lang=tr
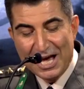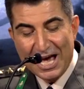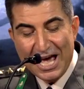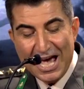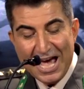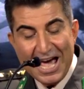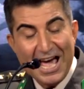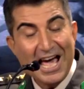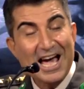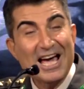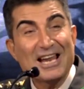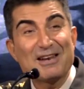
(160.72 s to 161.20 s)

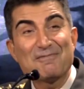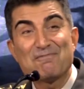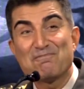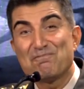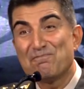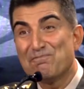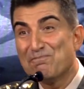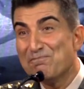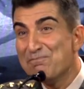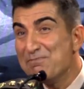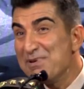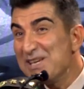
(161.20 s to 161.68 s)

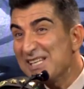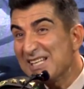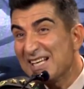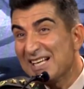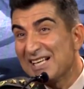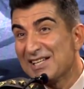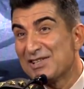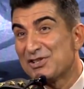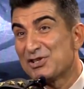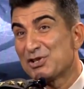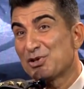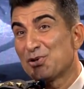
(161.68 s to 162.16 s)
Eğer
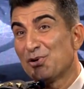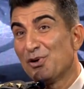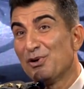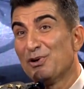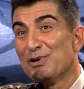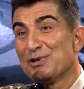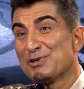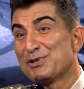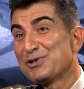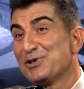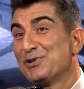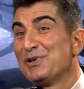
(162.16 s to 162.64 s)
birazcık
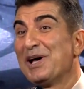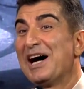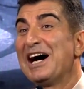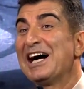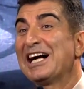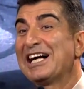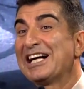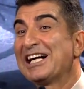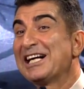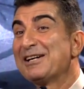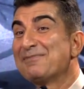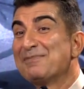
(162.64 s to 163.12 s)
olsun
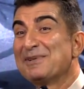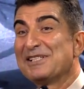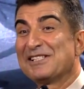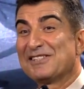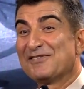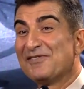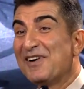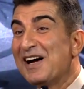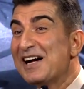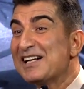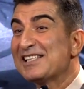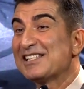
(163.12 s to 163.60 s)

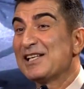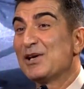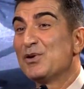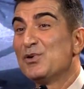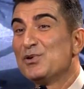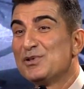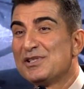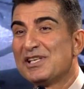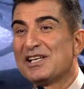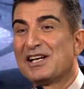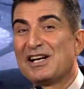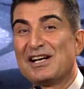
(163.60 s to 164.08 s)
hakkımız varsa
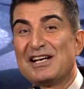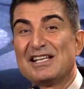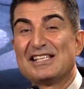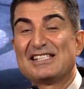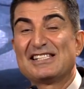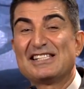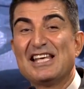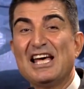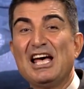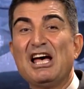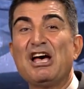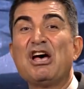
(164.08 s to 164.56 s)

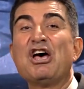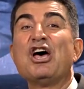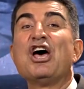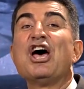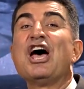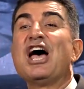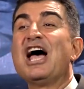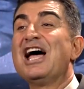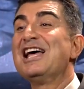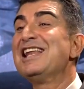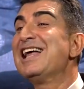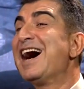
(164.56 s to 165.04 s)
üzerinizde
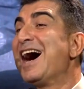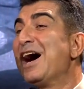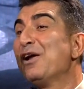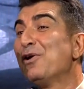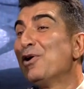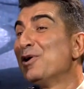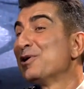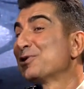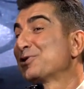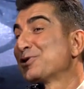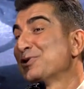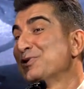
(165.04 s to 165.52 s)

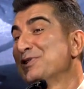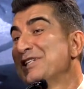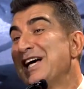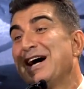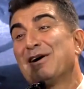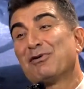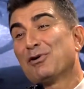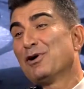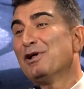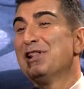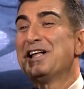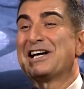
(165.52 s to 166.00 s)
helal olsun
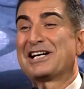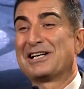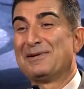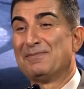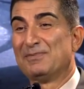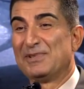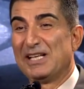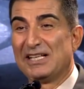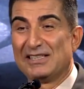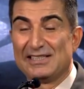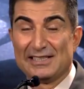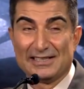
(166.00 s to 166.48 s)

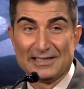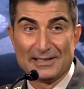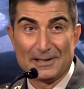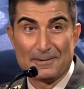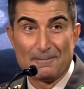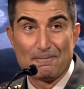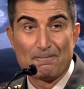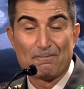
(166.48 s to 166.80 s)
yavrularım dedi.